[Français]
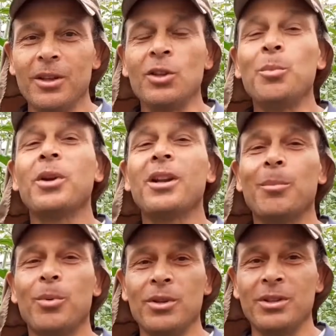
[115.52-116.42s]
Depuis que la
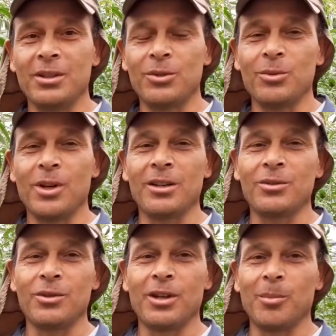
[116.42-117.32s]
pollinisation est
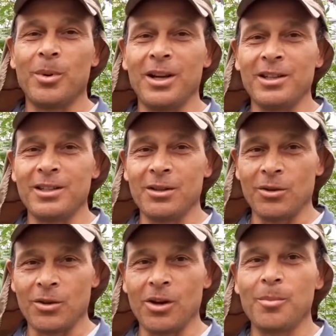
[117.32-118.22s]
assurée par les
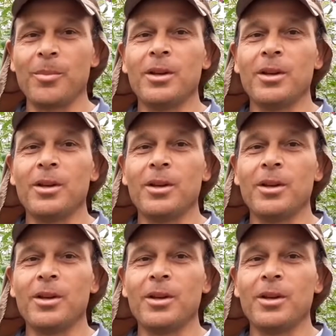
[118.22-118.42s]
hélicoptères,